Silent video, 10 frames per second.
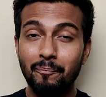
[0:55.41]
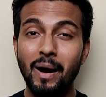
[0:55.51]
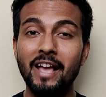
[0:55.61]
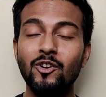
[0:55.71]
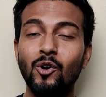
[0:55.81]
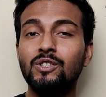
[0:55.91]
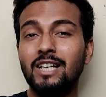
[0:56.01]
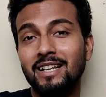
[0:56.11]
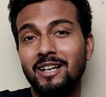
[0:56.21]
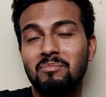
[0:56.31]
बाइंग और
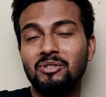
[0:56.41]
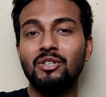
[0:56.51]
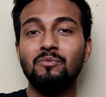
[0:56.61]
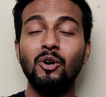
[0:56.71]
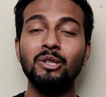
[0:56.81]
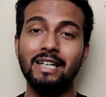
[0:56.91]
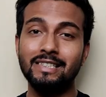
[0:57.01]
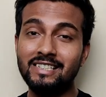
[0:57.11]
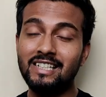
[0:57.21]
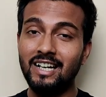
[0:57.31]
सेलिंग का बिजनेस बहुत
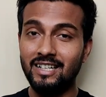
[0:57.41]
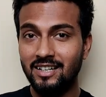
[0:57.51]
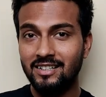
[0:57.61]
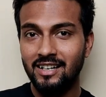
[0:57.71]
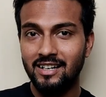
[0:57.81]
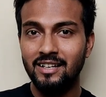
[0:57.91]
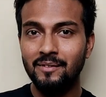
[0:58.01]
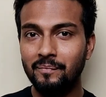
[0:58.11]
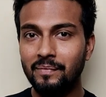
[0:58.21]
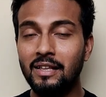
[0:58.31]
अच्छे से कंडक्ट कर रहे हैं